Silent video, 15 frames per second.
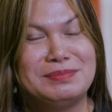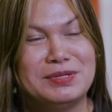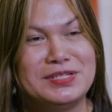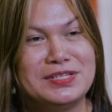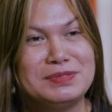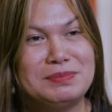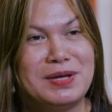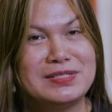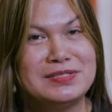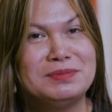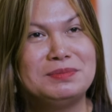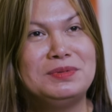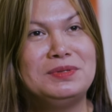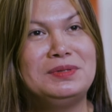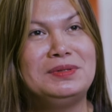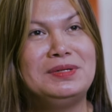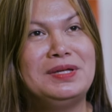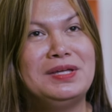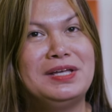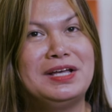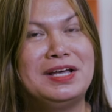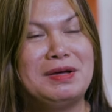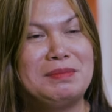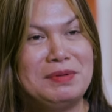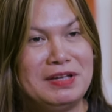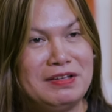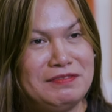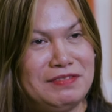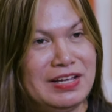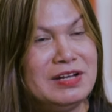much as possible kapag
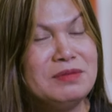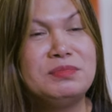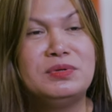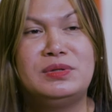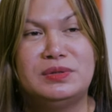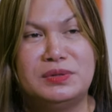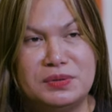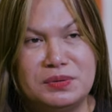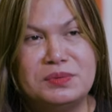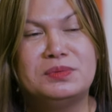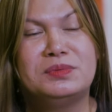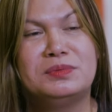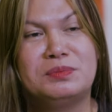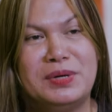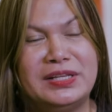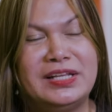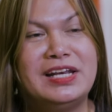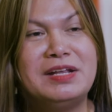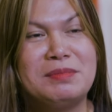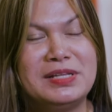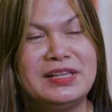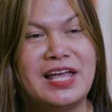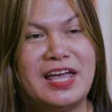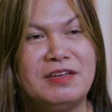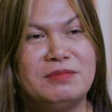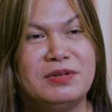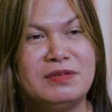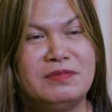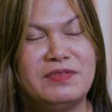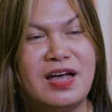available, go. Pwede naman tayo
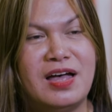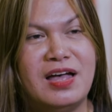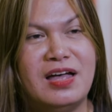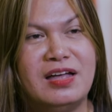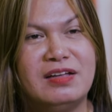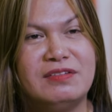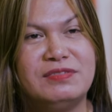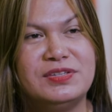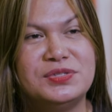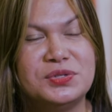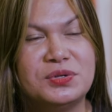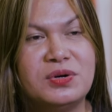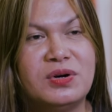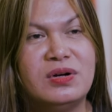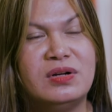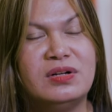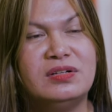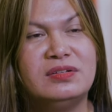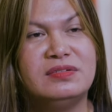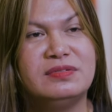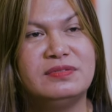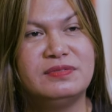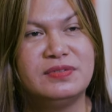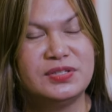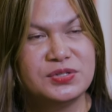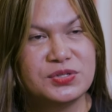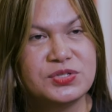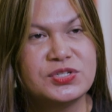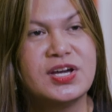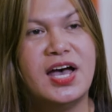mag-video ah, uh, call,
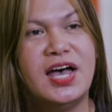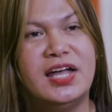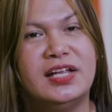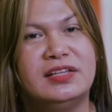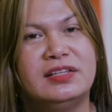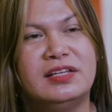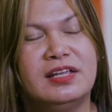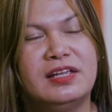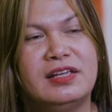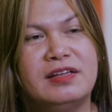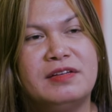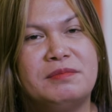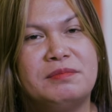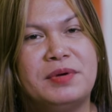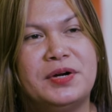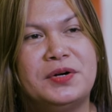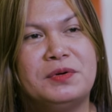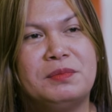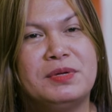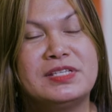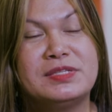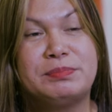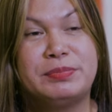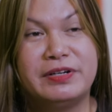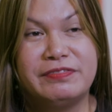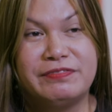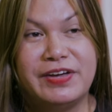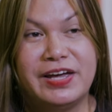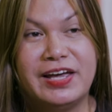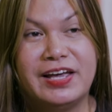video chat, pero mas
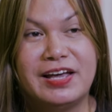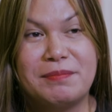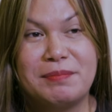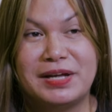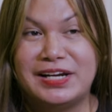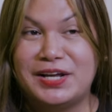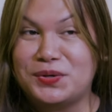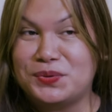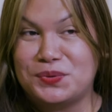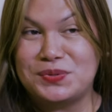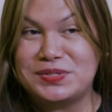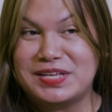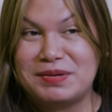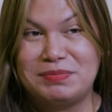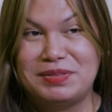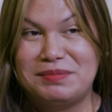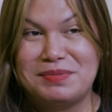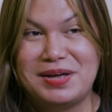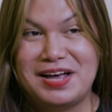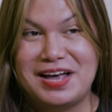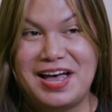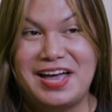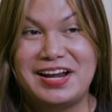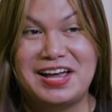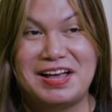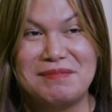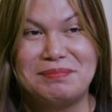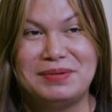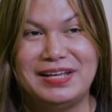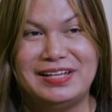perfect kapag nag-uusap, di ba,
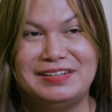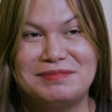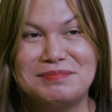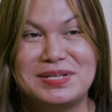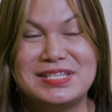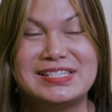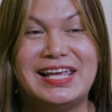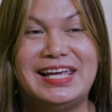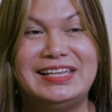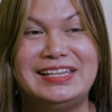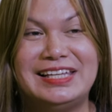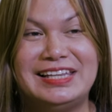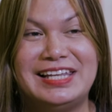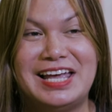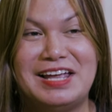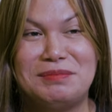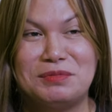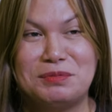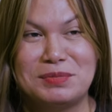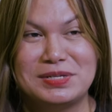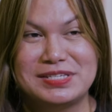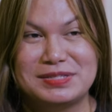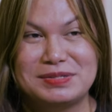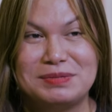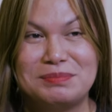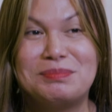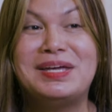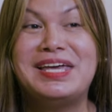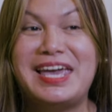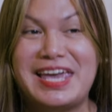harapan. Mas naiintindihan mo, mas
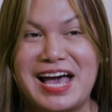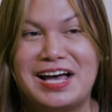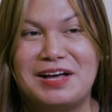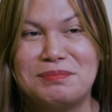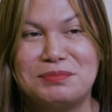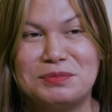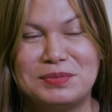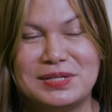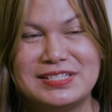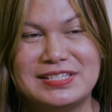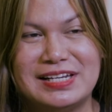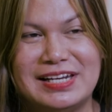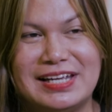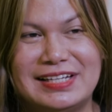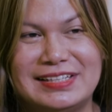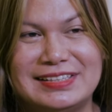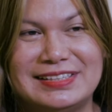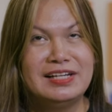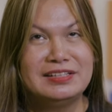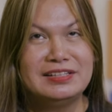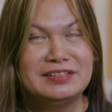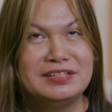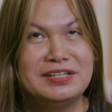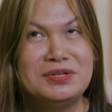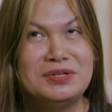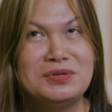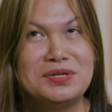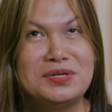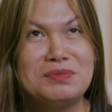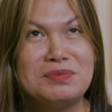mayayakap mo pa sila.
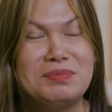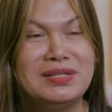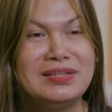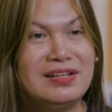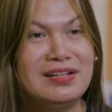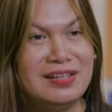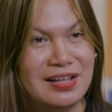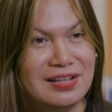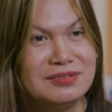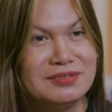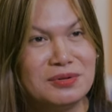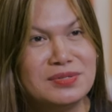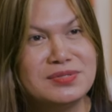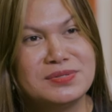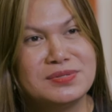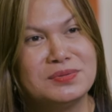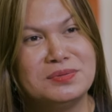Yung, yung mental health also